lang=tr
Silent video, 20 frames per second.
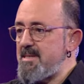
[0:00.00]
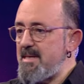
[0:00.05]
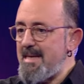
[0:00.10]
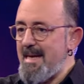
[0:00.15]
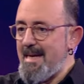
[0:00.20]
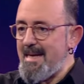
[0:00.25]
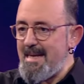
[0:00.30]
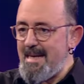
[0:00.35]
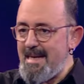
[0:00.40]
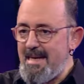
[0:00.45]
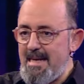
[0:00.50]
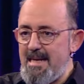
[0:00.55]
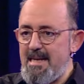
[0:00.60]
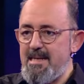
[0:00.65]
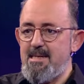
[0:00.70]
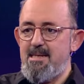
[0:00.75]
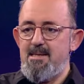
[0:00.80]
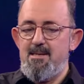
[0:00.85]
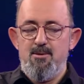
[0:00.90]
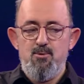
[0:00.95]
ile ilgili
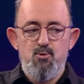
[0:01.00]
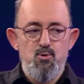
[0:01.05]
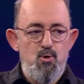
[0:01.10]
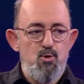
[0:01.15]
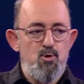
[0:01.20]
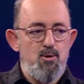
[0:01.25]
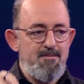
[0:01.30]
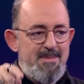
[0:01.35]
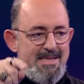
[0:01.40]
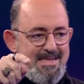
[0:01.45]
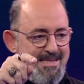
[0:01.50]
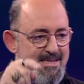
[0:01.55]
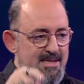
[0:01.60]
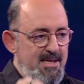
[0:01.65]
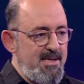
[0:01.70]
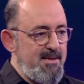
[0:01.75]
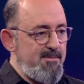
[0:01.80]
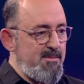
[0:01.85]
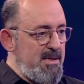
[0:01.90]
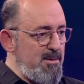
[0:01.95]
ilk nöromit
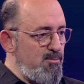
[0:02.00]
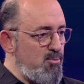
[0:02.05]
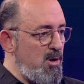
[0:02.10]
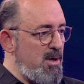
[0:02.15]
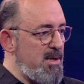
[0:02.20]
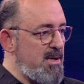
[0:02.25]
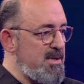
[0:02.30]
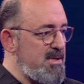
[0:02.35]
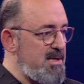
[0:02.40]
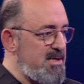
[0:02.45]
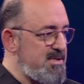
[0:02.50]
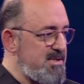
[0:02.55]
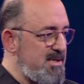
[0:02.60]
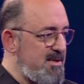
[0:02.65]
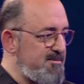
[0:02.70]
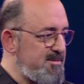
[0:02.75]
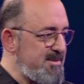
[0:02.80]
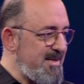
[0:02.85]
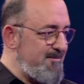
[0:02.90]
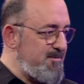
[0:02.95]
terimini bu arkadaş
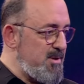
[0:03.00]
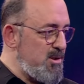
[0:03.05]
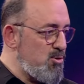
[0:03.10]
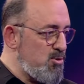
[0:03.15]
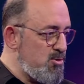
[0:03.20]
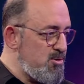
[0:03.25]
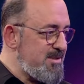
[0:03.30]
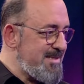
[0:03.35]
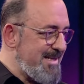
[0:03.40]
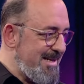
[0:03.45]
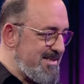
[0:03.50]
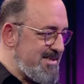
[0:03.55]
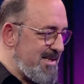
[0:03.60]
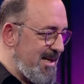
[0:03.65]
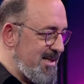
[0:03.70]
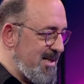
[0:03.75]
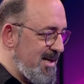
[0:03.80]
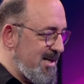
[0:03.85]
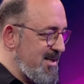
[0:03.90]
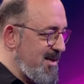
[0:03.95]
tanımlamış. Yani
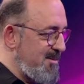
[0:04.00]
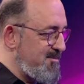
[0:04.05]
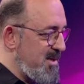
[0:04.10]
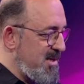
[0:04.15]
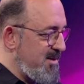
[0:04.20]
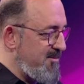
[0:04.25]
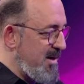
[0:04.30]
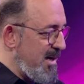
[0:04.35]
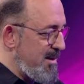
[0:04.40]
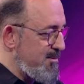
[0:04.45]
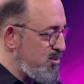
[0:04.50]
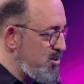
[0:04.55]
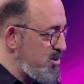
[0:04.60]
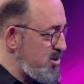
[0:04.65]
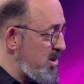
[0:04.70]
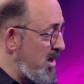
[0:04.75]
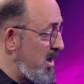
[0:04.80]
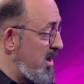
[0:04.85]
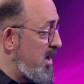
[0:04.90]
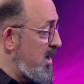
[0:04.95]
1980'lerden beri var bu iş.
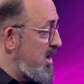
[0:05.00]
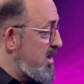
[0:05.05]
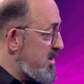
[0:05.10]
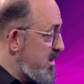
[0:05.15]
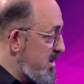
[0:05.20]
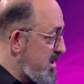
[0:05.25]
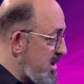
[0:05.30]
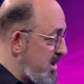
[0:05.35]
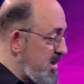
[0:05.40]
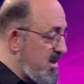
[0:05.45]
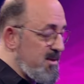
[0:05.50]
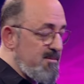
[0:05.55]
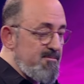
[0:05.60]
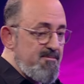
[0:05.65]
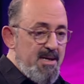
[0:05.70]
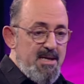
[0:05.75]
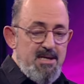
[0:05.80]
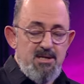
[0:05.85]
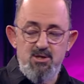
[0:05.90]
Dikkat edin beyin